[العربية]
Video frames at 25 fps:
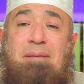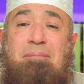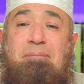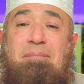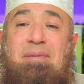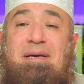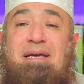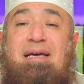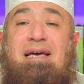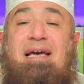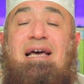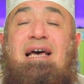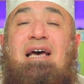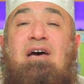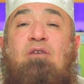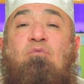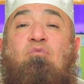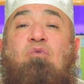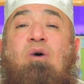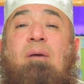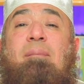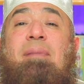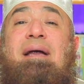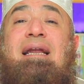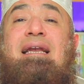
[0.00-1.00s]
ذنبي
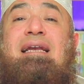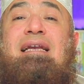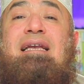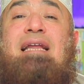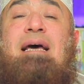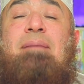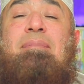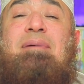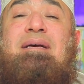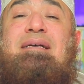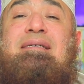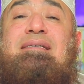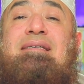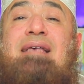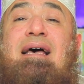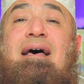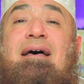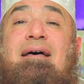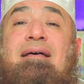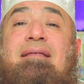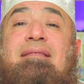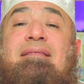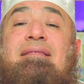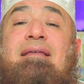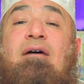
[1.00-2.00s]
ومن لبس
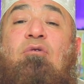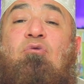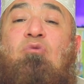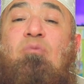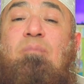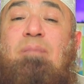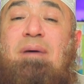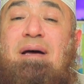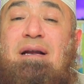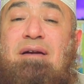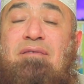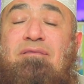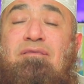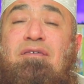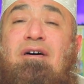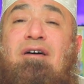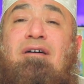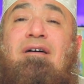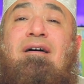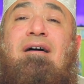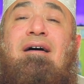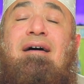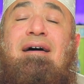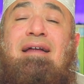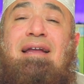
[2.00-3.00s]
ثوبا
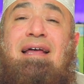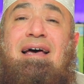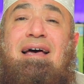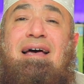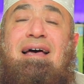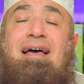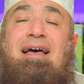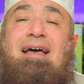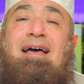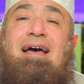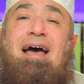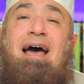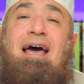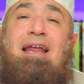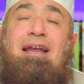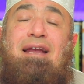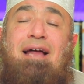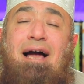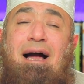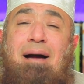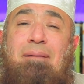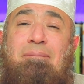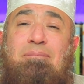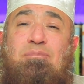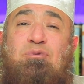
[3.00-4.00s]
فقال
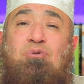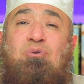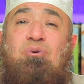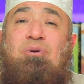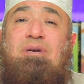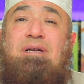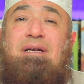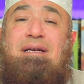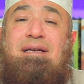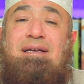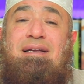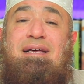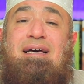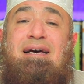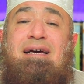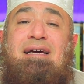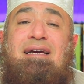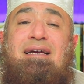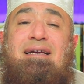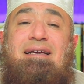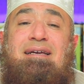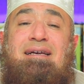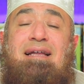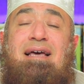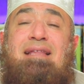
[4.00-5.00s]
الحمد
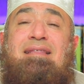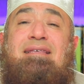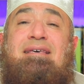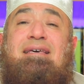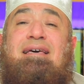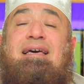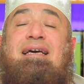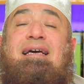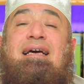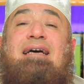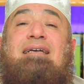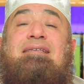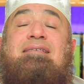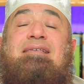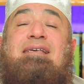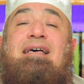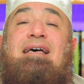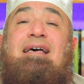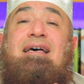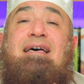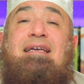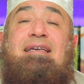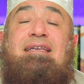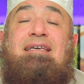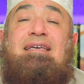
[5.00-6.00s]
لله الذي
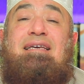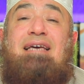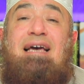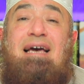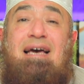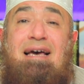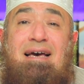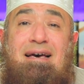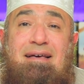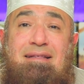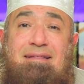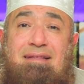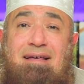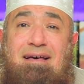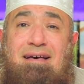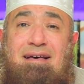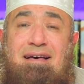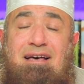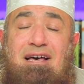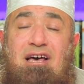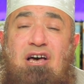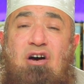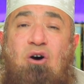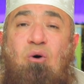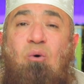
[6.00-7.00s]
كساني هذا
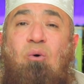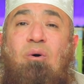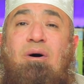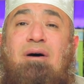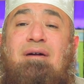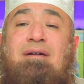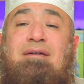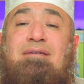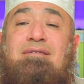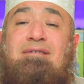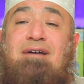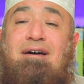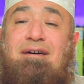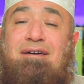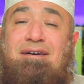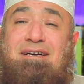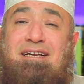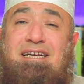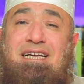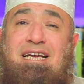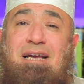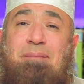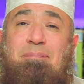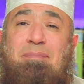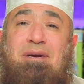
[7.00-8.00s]

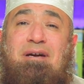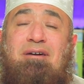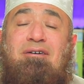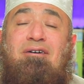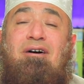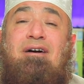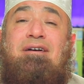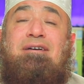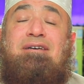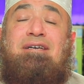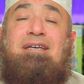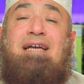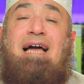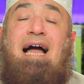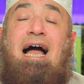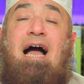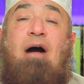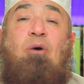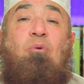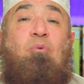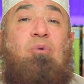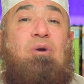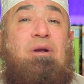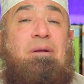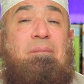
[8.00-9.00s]
ورزقنيه من غير
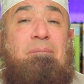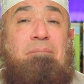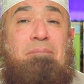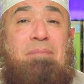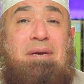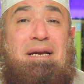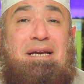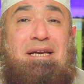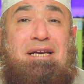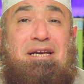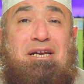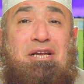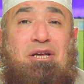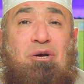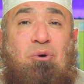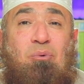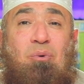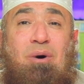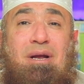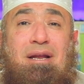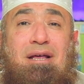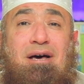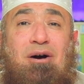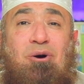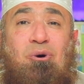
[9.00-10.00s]
حول مني
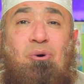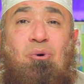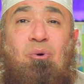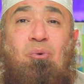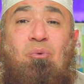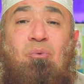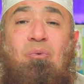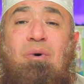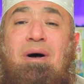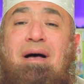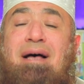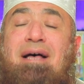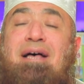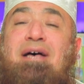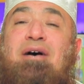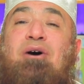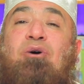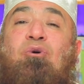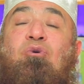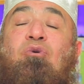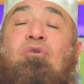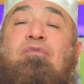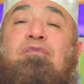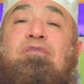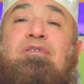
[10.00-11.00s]
ولا قوة
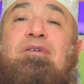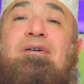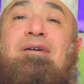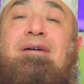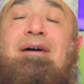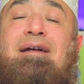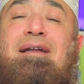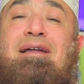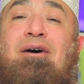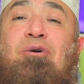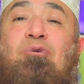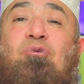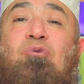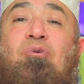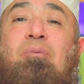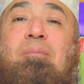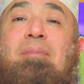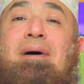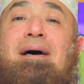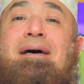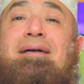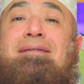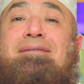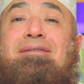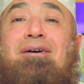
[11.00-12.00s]
غفر له
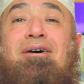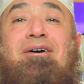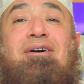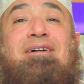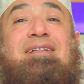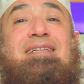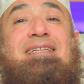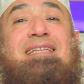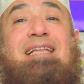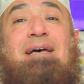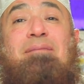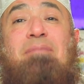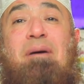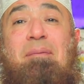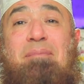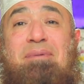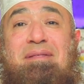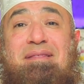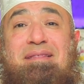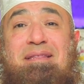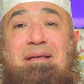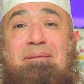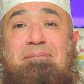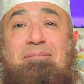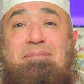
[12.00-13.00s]
ما تقدم
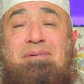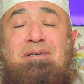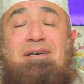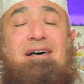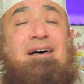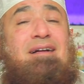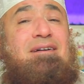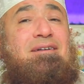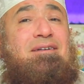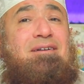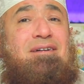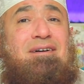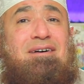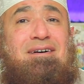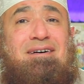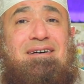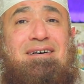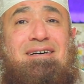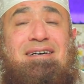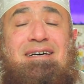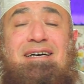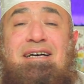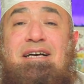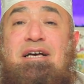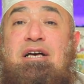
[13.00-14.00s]
من ذنبي
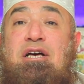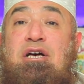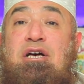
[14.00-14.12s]
الله